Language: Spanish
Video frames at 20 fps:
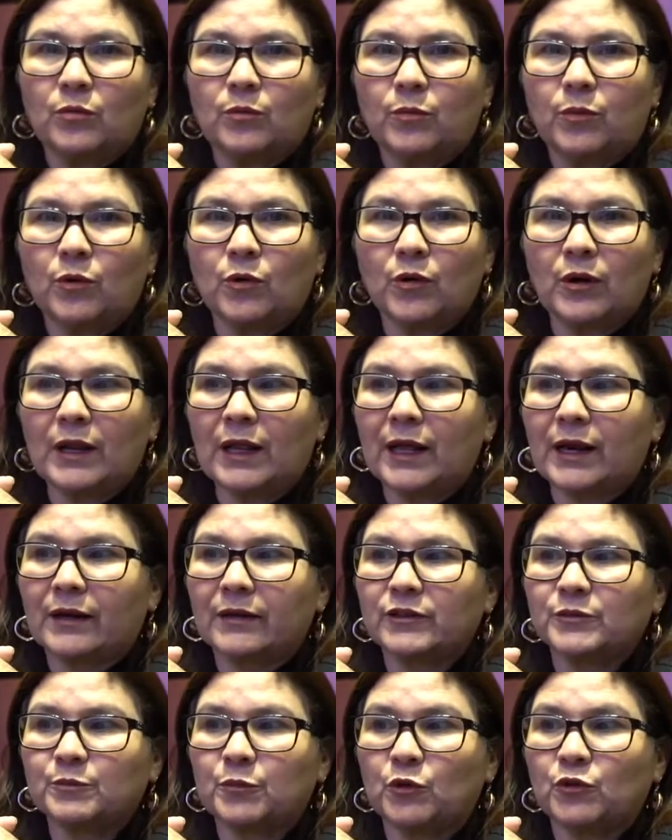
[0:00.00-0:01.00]
por la
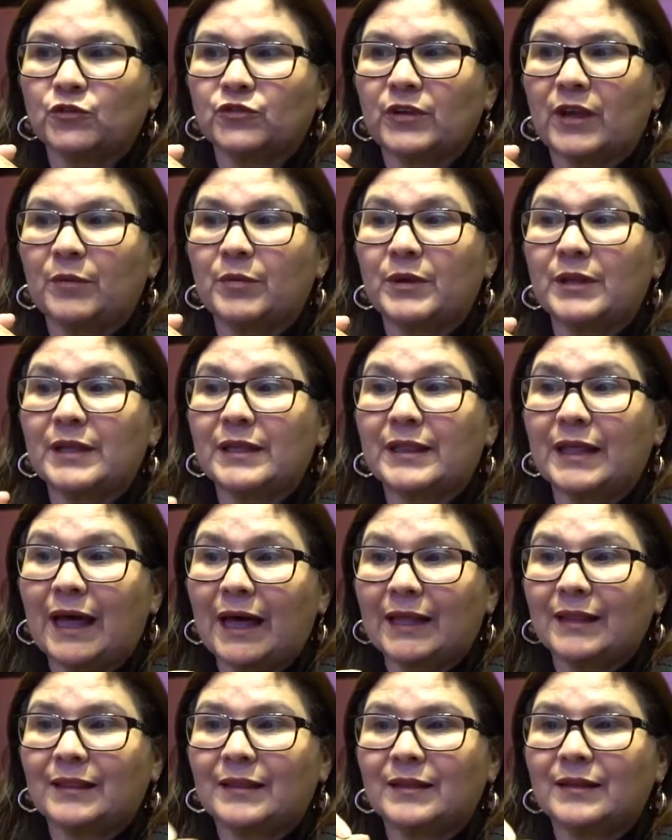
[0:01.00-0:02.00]

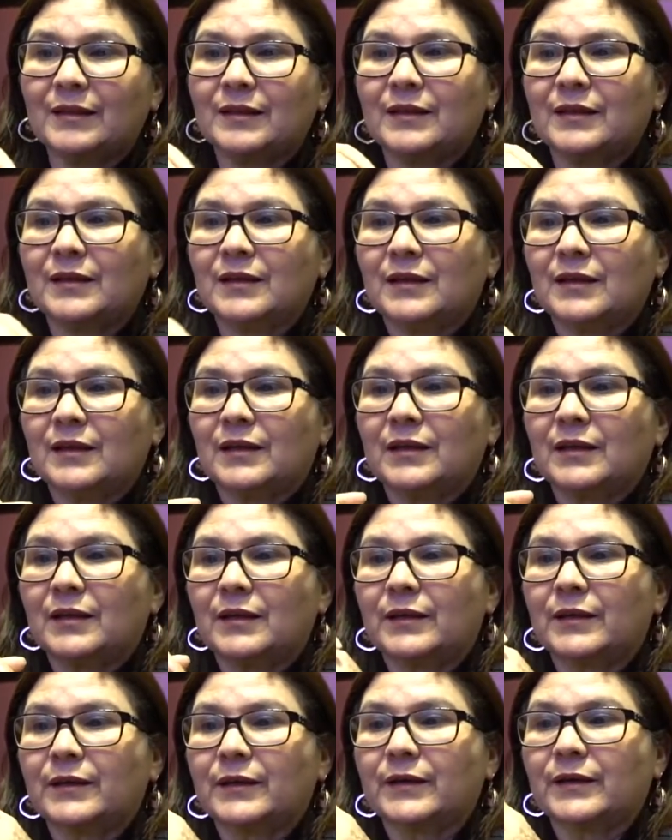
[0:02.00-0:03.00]
responsabilidad
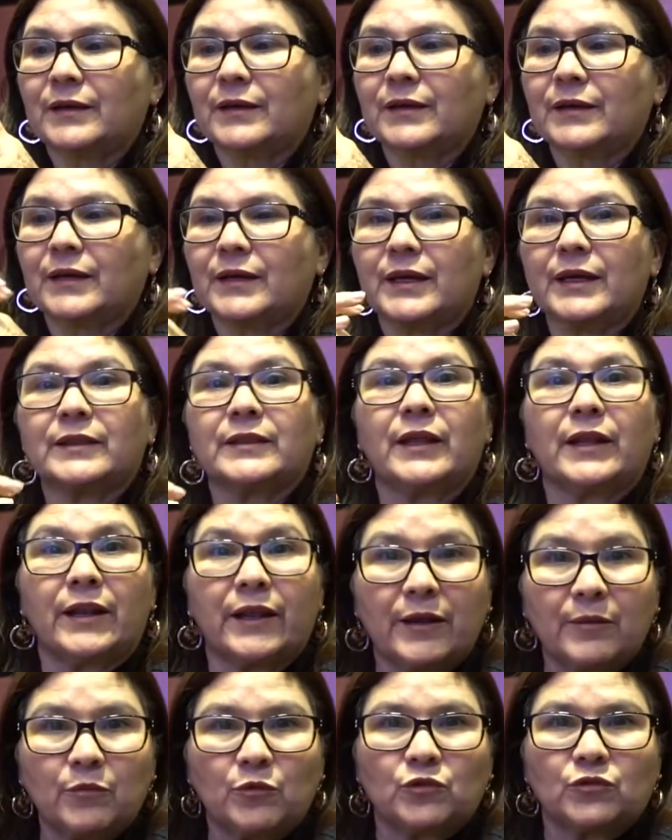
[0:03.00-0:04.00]
eh, que
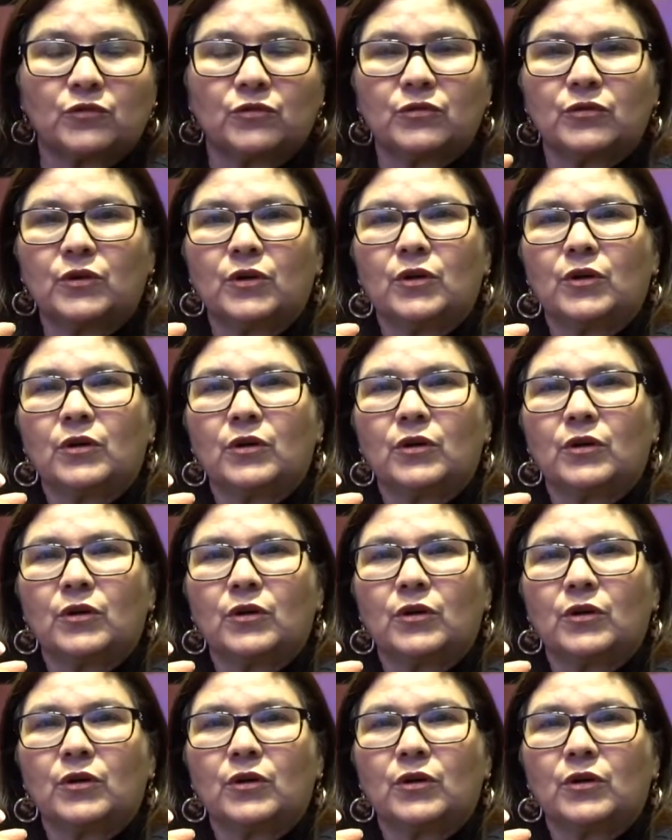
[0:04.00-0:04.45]
tenemos.